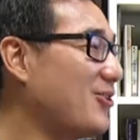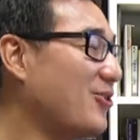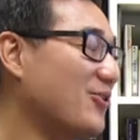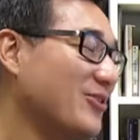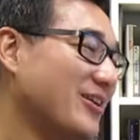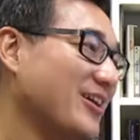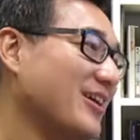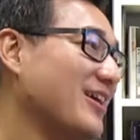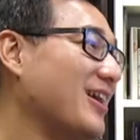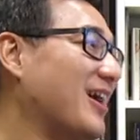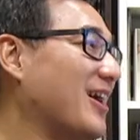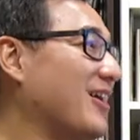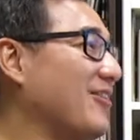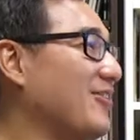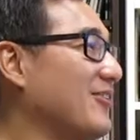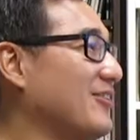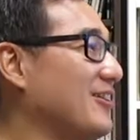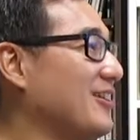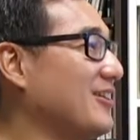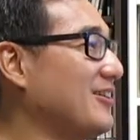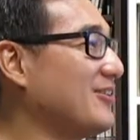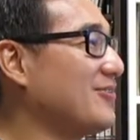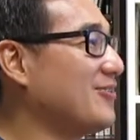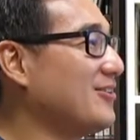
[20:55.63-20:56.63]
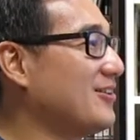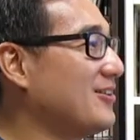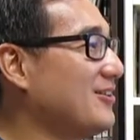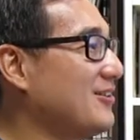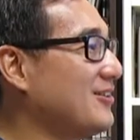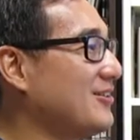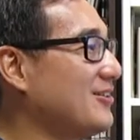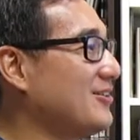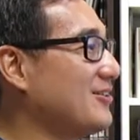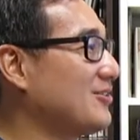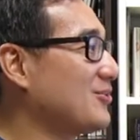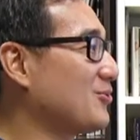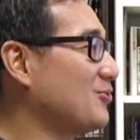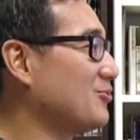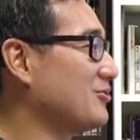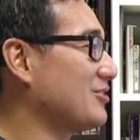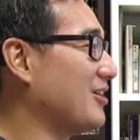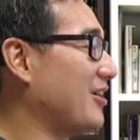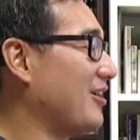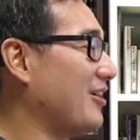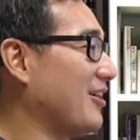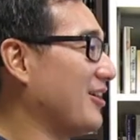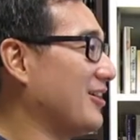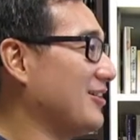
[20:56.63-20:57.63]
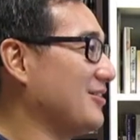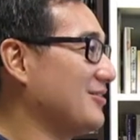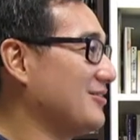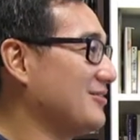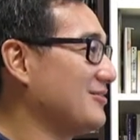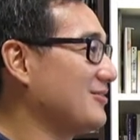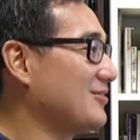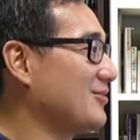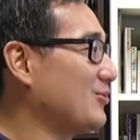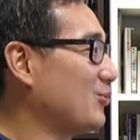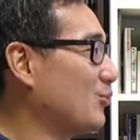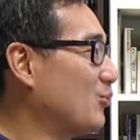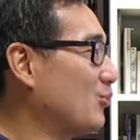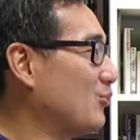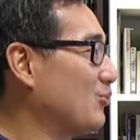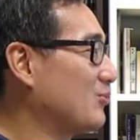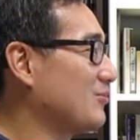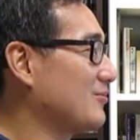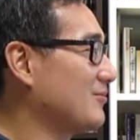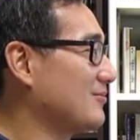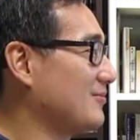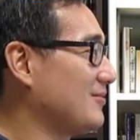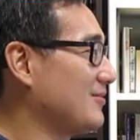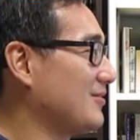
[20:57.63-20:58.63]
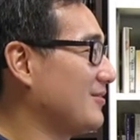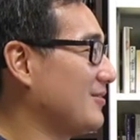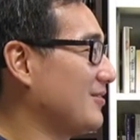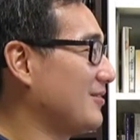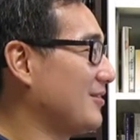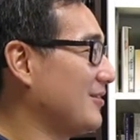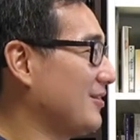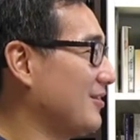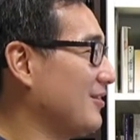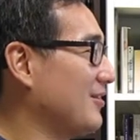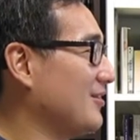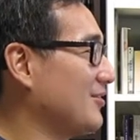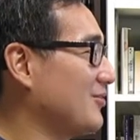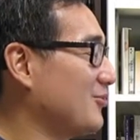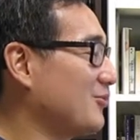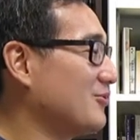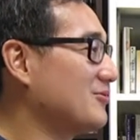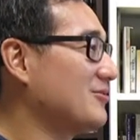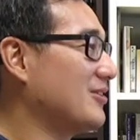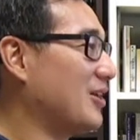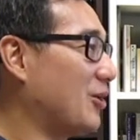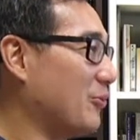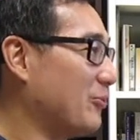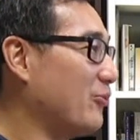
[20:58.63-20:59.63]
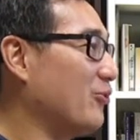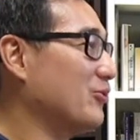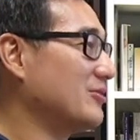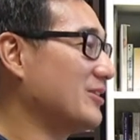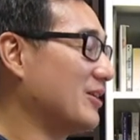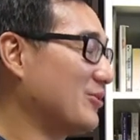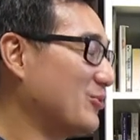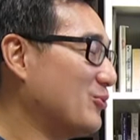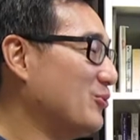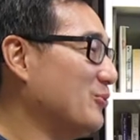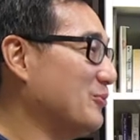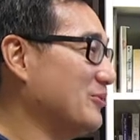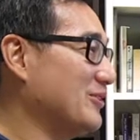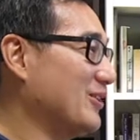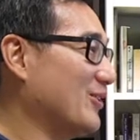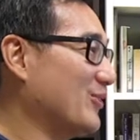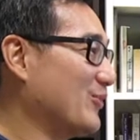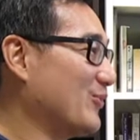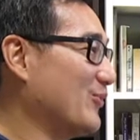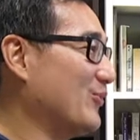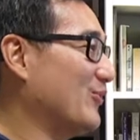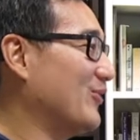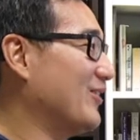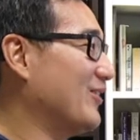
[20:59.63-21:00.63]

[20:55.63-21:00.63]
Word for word: ？OK 啦 ，OK， 因为顾小孩。呃，都老婆在顾比较多，